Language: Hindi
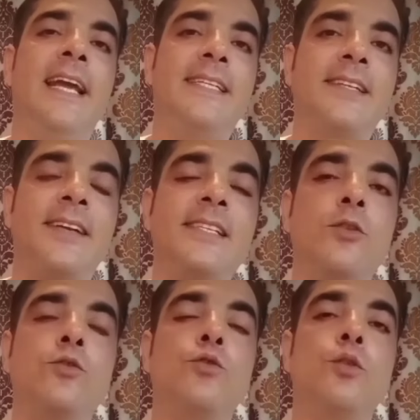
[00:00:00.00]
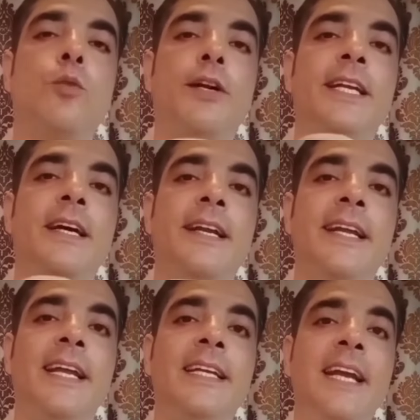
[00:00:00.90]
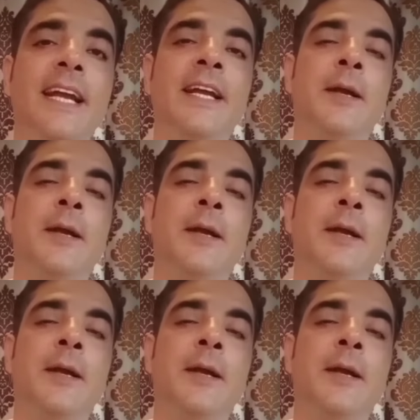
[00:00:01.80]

लेग स्ट्रेच और सुसु पॉटी करने के लिए